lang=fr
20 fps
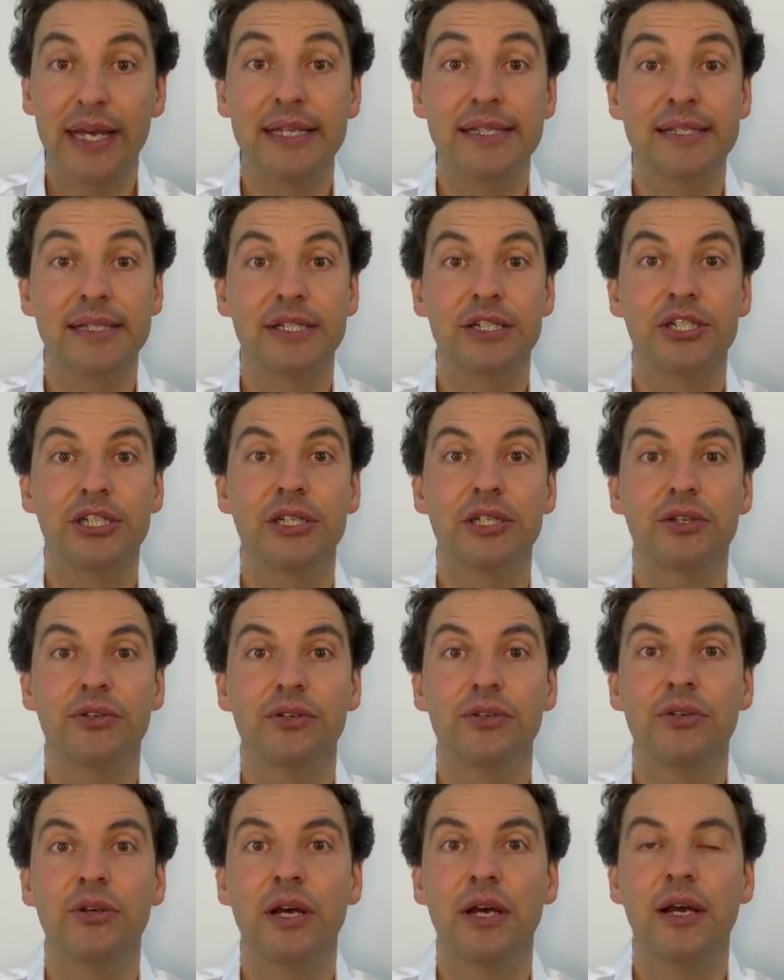Et sachez
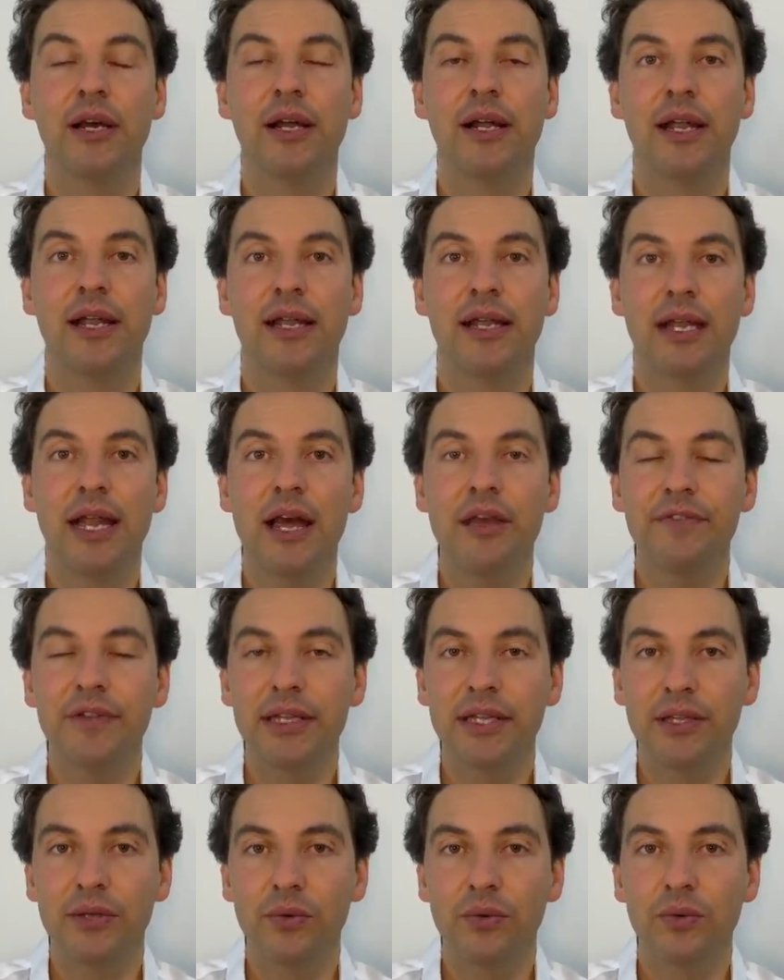que la
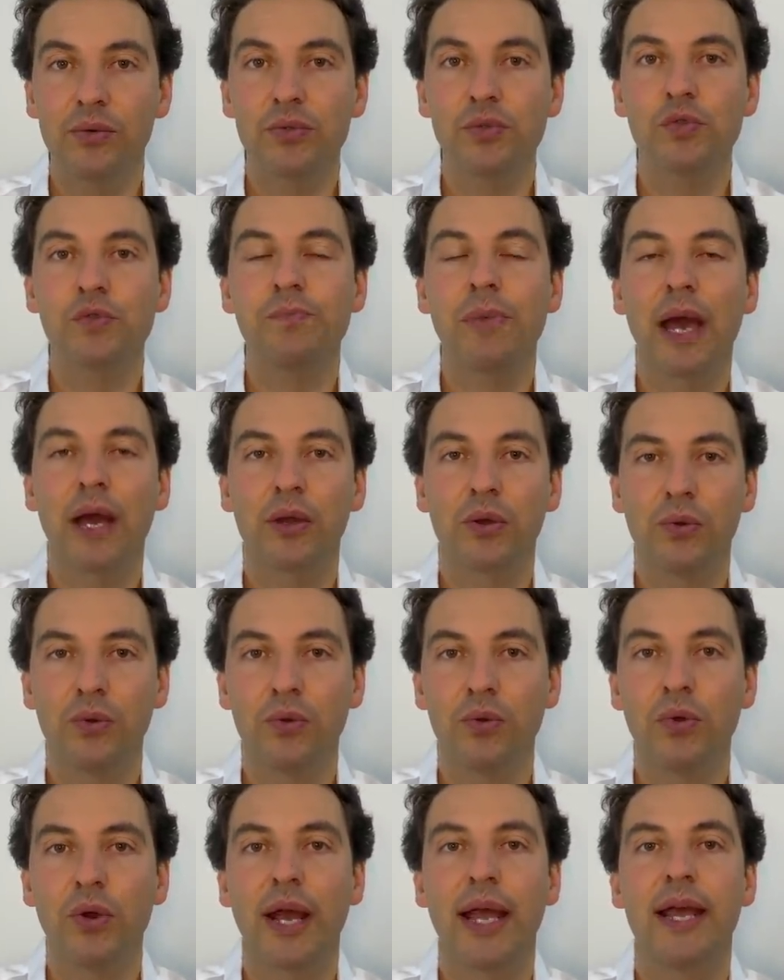vidéo du
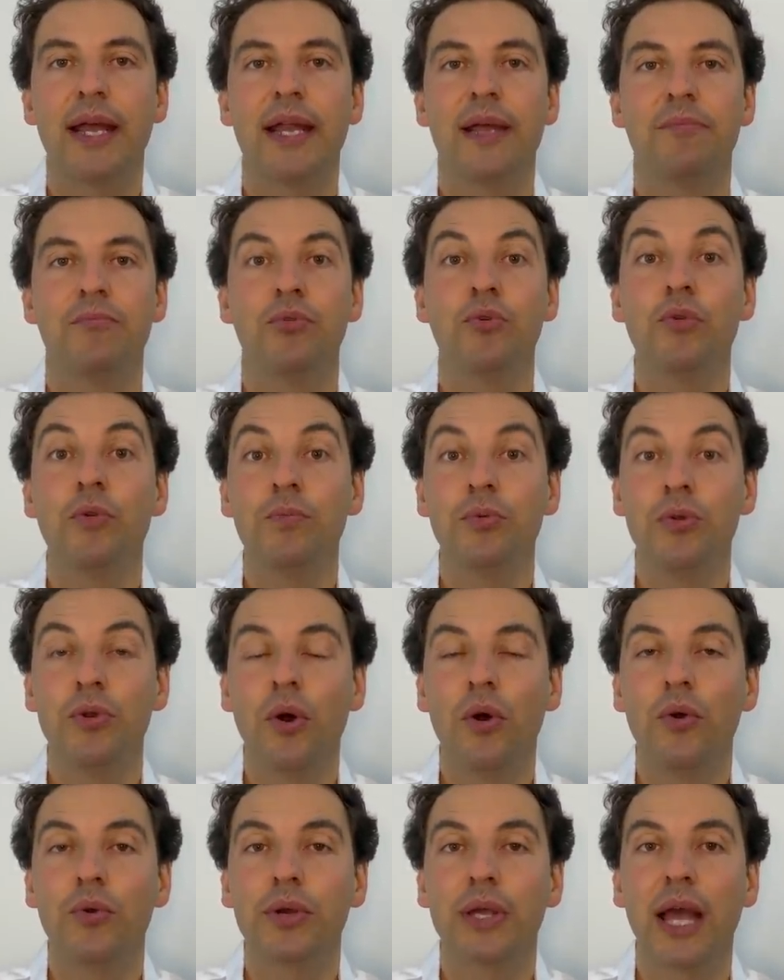parcours, elle est beaucoup plus
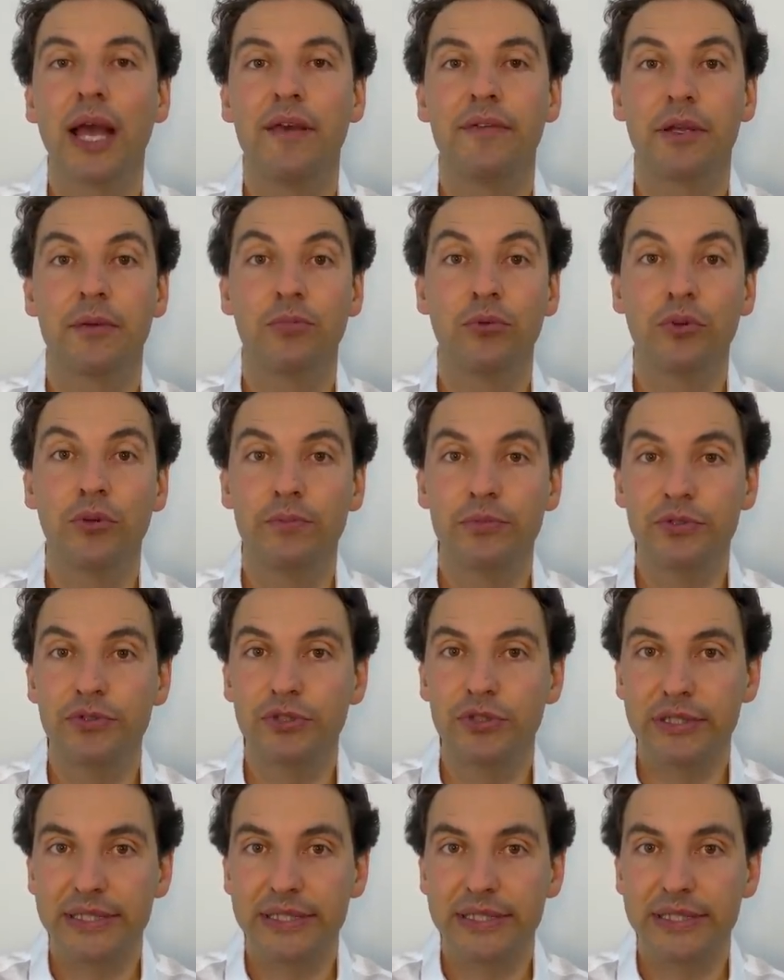longue, avec beaucoup plus de